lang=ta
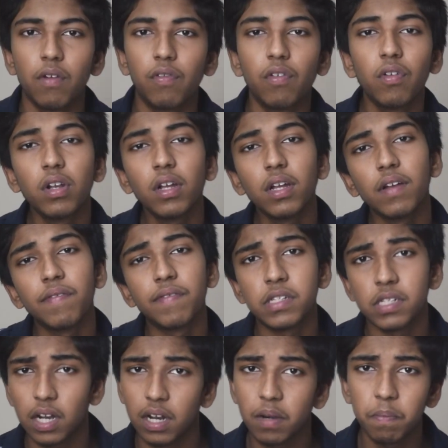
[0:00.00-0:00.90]
ஃபோட்டோகிராஃபி
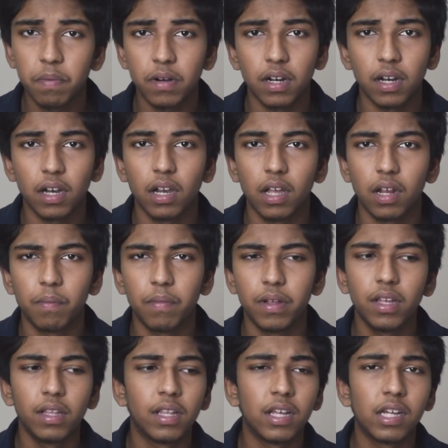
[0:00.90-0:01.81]
ஸ்டார்ட் பண்ணுற
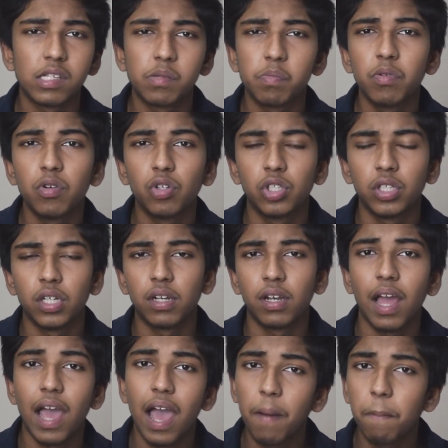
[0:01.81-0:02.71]
எல்லாருமே இந்த எக்ஸ்போஜர்
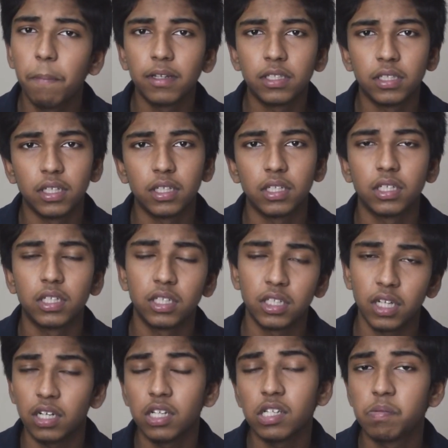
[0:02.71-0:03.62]
ஆப்பச்சர்
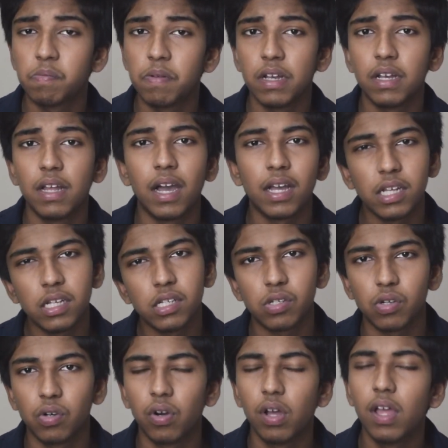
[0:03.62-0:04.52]
ஷட்டர் ஸ்பீட்
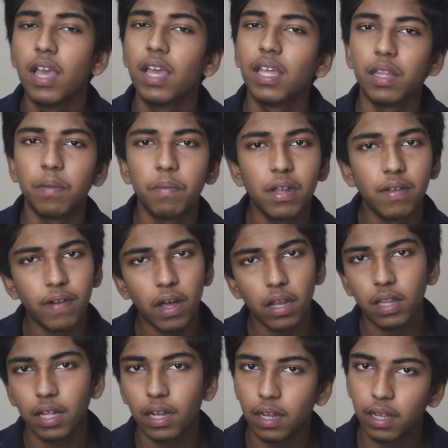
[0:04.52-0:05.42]
ஐஎஸ்ஓ இந்த மாதிரி
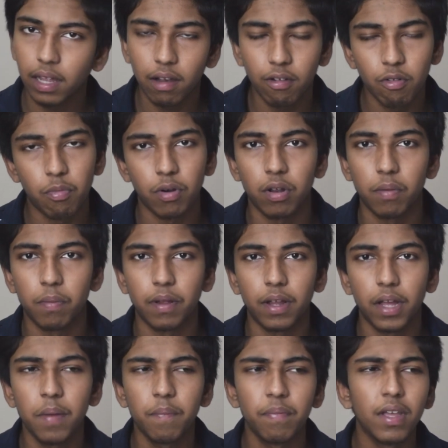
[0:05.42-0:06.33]
வார்த்தைகளை
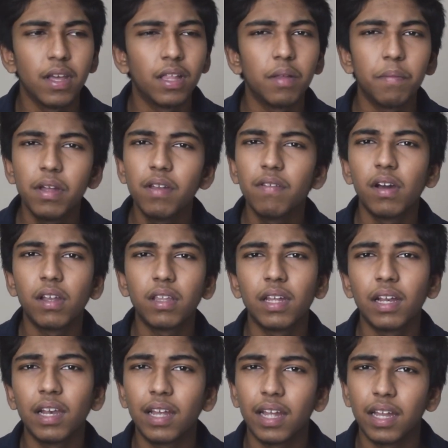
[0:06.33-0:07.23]
கேள்விப்பட்டிருப்பீங்க இந்த மாதிரி
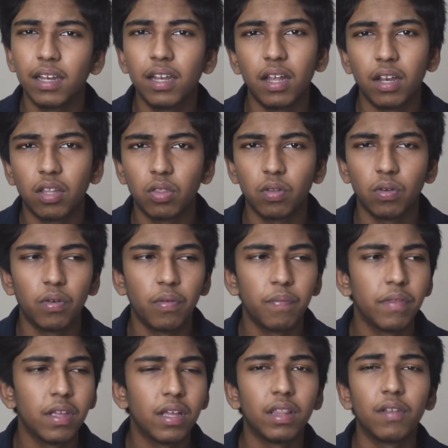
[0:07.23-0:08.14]
வார்த்தைகளுக்கு என்ன அர்த்தம்
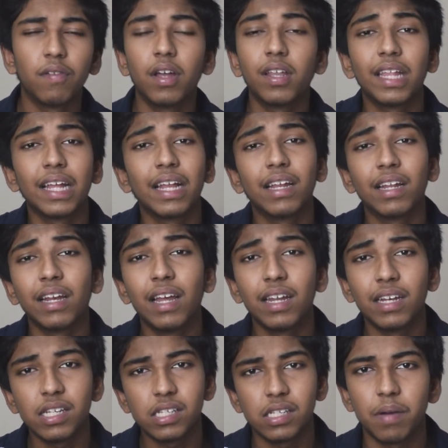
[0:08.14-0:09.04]
இந்த
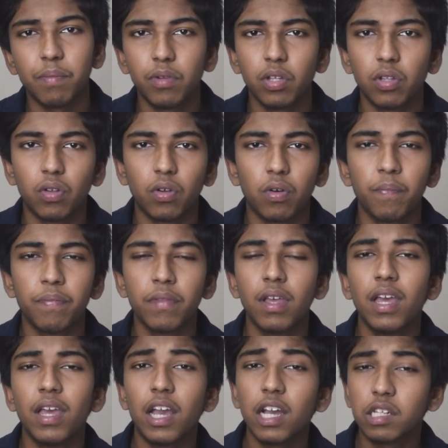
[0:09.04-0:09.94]
வார்த்தைகளுக்குலாம் என்ன சம்மந்தம்
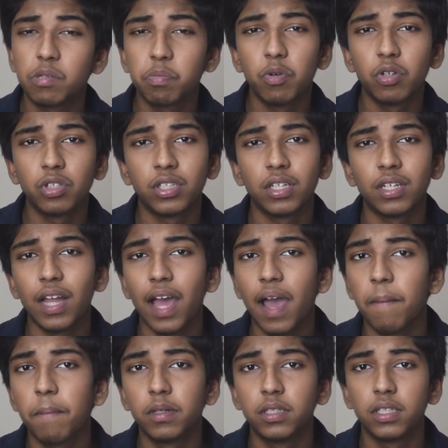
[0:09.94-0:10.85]
எக்ஸ்போஜர்
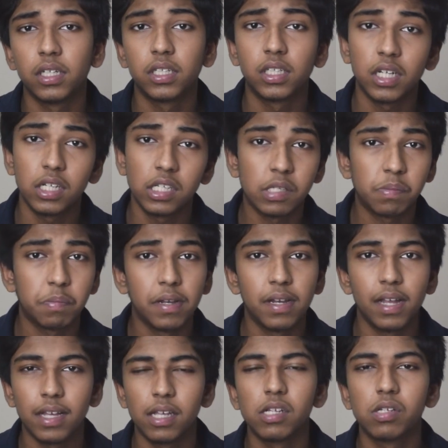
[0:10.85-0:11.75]
ஆப்பச்சர் ஷட்டர்
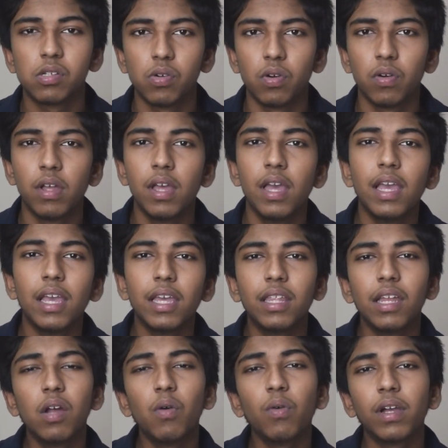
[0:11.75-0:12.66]
ஸ்பீட் ஐஎஸ்ஓ
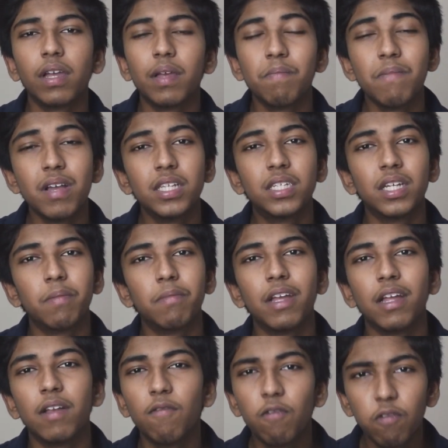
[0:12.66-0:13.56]
இதெல்லாம் உங்கள் இமேஜை
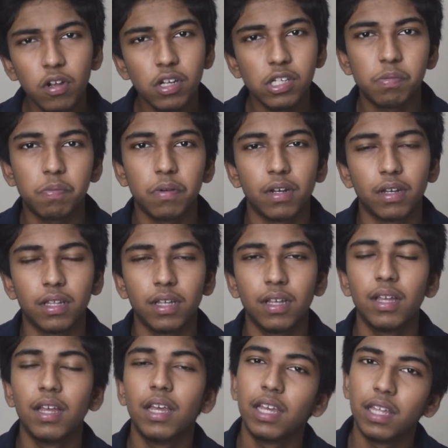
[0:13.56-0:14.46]
எப்படி இன்ஃப்ளூயன்ஸ் பண்ணுறது
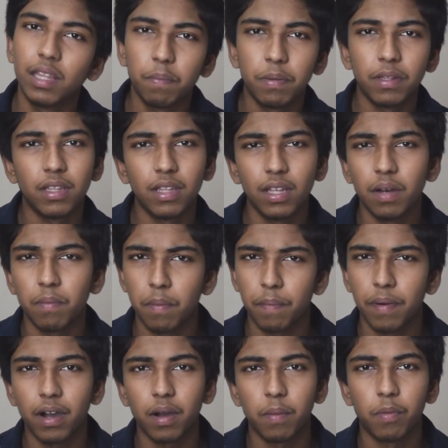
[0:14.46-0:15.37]
இதை பற்றி தான்
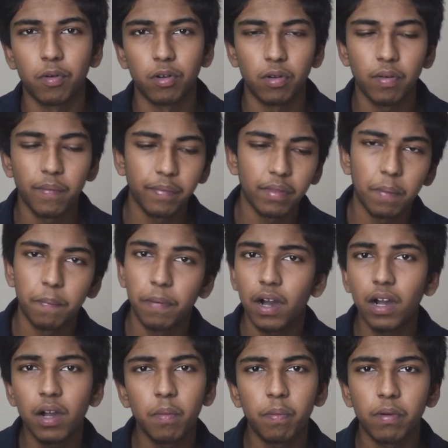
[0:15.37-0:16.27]
நம்ம பார்க்க போகிறோம்
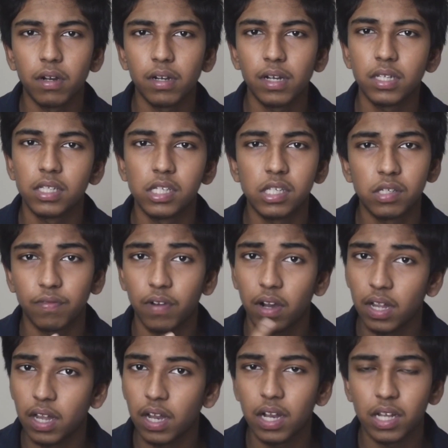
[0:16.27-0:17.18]
பார்க்க போகிறோன்னா ஜஸ்ட்
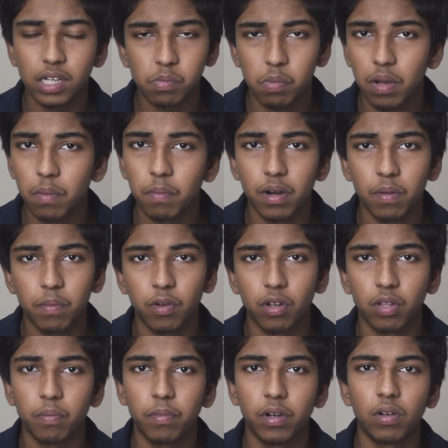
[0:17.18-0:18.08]
வாயால் எக்ஸ்பிளைன் பண்ண
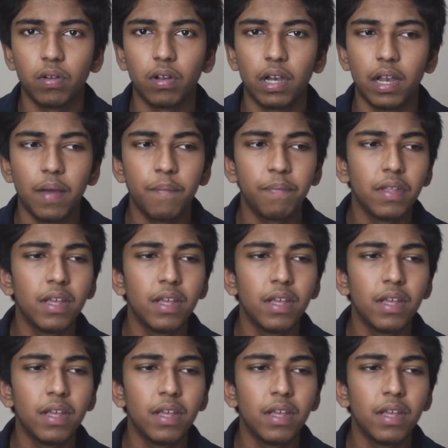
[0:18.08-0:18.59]
போகிறது மட்டும் இல்லை